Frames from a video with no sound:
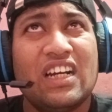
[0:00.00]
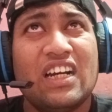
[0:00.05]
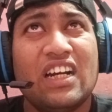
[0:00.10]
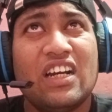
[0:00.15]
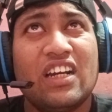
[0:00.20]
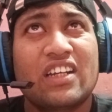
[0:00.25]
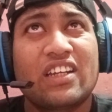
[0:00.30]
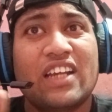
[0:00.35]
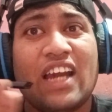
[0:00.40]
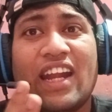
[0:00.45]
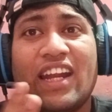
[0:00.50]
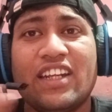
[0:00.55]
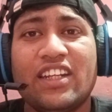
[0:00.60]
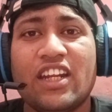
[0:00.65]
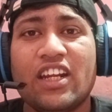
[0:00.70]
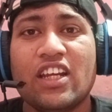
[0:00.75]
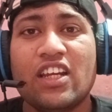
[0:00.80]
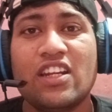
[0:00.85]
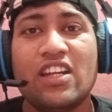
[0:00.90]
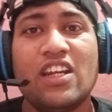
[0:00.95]

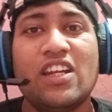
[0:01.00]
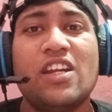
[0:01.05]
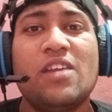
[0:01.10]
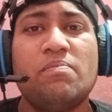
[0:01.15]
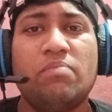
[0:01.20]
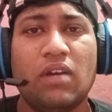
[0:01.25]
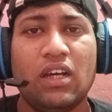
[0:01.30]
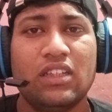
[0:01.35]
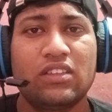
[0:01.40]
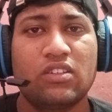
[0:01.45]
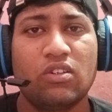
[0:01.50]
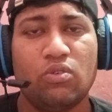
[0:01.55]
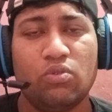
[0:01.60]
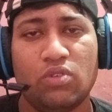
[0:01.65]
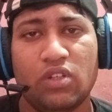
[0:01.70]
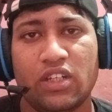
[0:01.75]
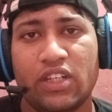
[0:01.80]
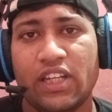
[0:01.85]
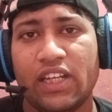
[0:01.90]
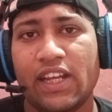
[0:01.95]
कैरेक्टर के रिलेटेड बात
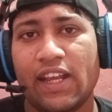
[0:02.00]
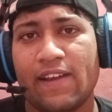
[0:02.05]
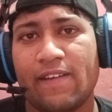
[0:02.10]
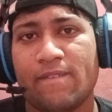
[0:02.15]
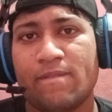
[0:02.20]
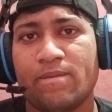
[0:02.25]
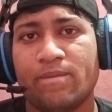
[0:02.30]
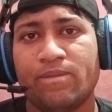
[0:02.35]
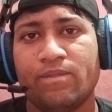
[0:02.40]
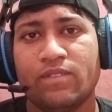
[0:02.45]
करूँगा ठीक है